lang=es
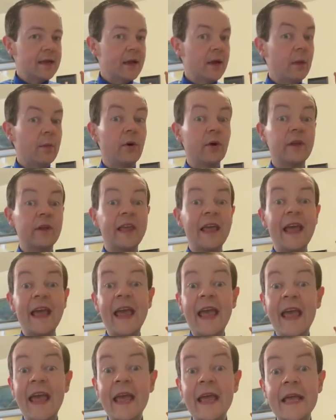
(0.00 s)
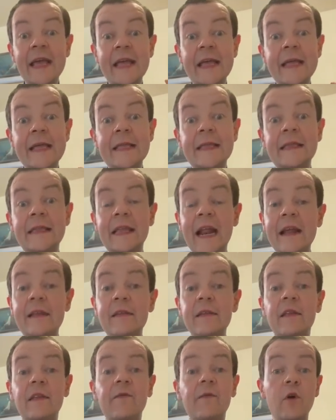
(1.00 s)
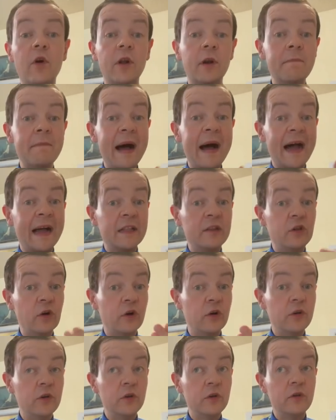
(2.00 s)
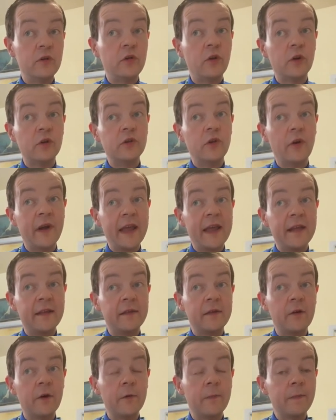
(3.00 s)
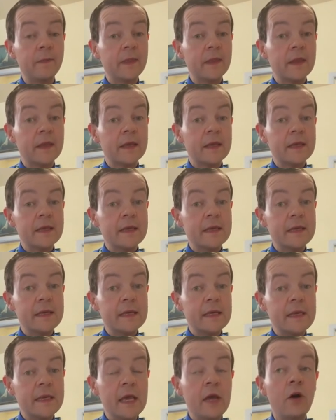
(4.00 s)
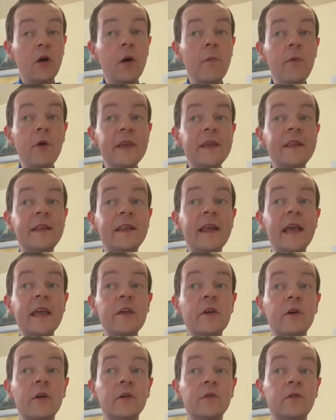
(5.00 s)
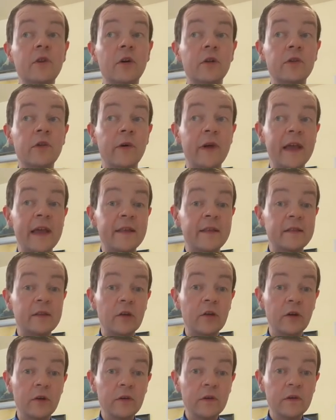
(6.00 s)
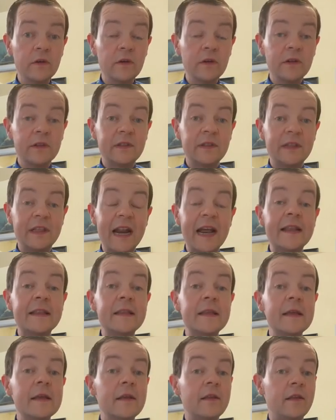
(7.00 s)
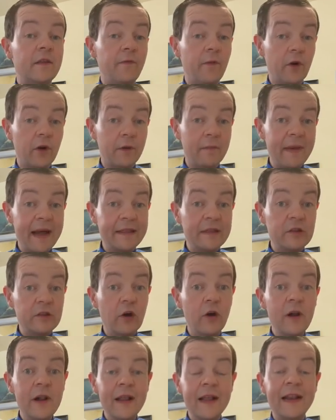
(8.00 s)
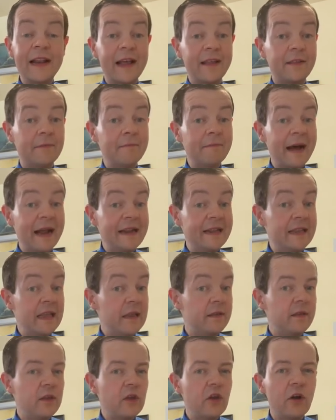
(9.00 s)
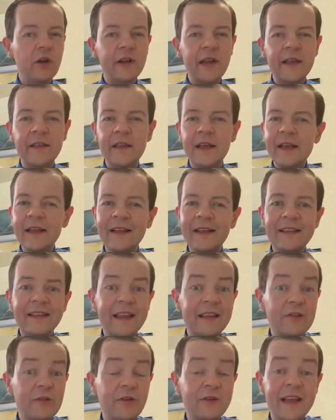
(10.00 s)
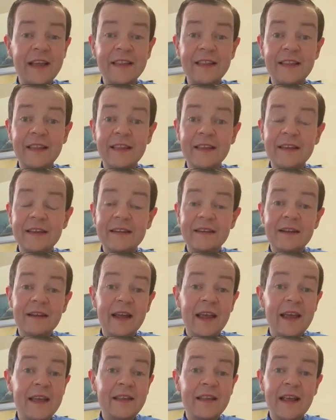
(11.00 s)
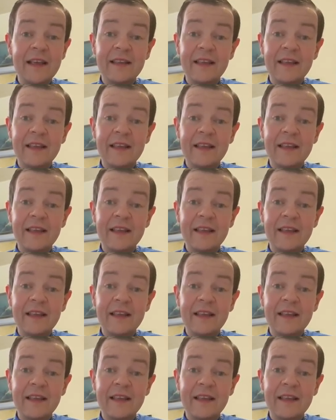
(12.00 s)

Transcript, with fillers: porque he transformado todo eso ¿Y cómo hice yo todo esto? Transformando las maldiciones de todas esas